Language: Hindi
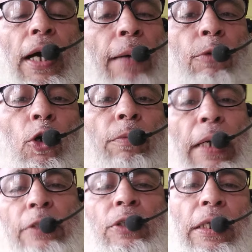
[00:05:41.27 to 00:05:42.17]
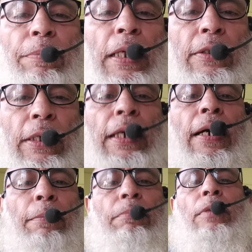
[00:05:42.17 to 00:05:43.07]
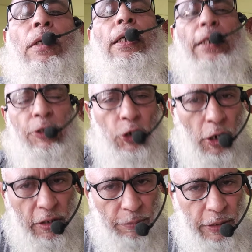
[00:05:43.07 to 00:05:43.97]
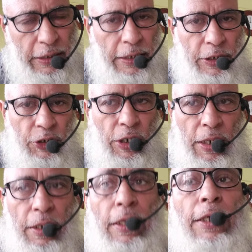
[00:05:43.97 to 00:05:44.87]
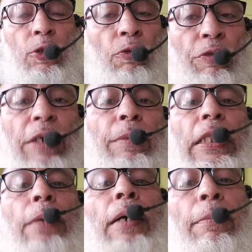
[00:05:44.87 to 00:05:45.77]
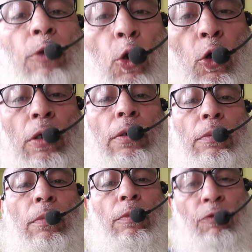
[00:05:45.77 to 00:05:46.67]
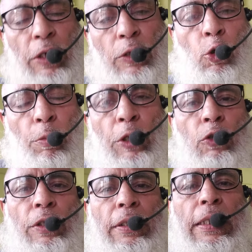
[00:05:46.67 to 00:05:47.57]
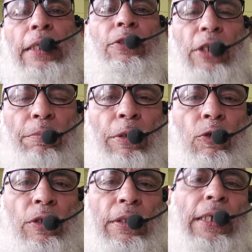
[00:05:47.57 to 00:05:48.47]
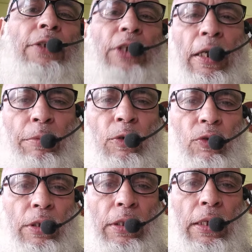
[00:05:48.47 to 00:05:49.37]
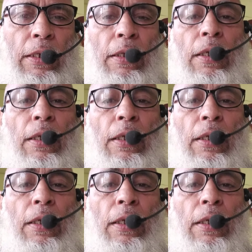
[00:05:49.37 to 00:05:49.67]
हम लोग मैथ्स नहीं पढ़ाते हैं हम किसी और सब्जेक्ट के टीचर हैं तो वी मतलब हम लोग वी दो भी हो सकते हैं तीन भी हो सकते हैं चार भी हो सकते हैं